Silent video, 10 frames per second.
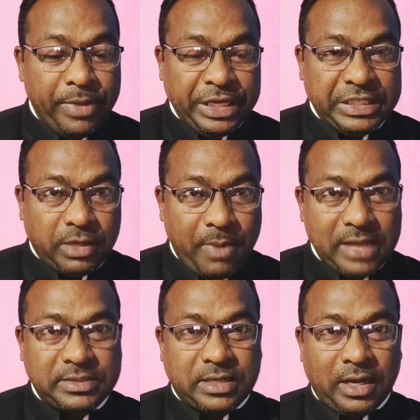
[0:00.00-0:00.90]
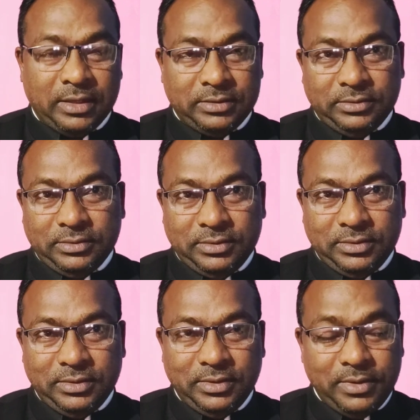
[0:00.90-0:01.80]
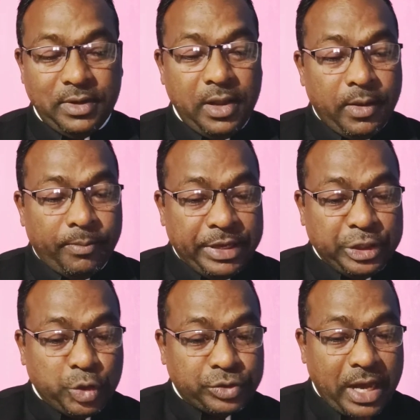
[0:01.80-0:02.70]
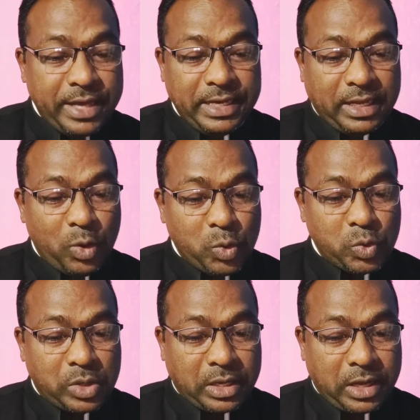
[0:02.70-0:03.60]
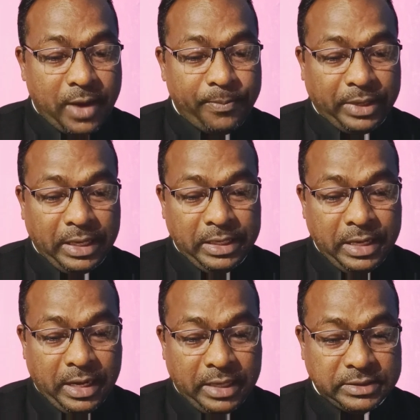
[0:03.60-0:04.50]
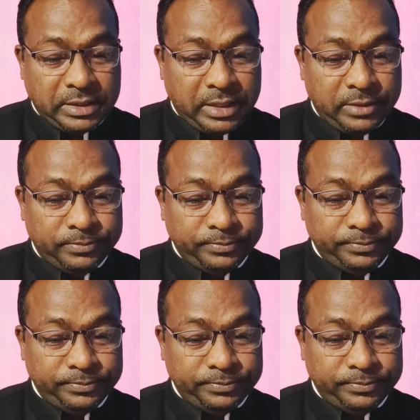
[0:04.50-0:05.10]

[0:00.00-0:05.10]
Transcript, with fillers: मेरे समाज का मेरी सोसाइटी का लोगों का काम के लिए आ सके